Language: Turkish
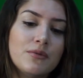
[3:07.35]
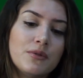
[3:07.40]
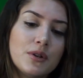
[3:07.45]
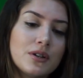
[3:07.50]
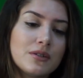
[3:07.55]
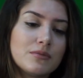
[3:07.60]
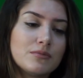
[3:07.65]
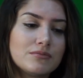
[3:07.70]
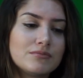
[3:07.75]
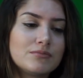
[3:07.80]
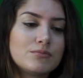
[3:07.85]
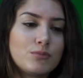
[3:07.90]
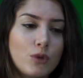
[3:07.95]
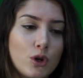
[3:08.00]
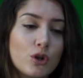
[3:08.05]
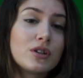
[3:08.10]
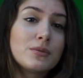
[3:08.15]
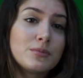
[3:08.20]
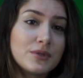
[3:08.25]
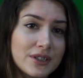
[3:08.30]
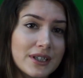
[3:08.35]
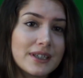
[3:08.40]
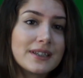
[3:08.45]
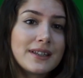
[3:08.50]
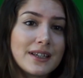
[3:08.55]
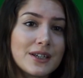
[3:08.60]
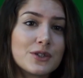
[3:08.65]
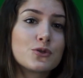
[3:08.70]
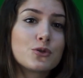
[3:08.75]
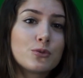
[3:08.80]
ve böyle bir
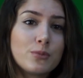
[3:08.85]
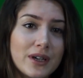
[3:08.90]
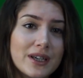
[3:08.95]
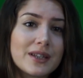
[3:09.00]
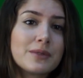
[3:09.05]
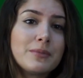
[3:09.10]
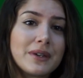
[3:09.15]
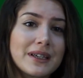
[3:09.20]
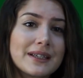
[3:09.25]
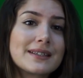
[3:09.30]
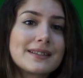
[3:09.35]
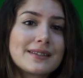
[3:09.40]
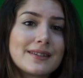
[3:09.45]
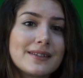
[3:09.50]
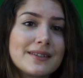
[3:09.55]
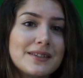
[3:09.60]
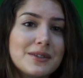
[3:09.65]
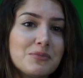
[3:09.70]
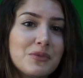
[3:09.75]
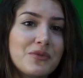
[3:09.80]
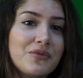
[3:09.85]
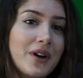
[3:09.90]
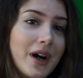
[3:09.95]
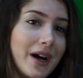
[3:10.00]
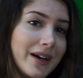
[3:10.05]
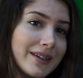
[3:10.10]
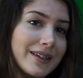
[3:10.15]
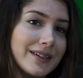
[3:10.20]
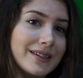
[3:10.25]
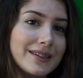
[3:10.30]
şeyi tecrübe etmek istediğimi
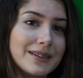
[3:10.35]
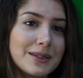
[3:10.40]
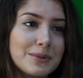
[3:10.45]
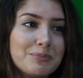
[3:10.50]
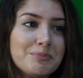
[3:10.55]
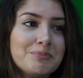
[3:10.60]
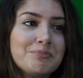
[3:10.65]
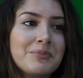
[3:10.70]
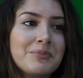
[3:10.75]
fark ettim.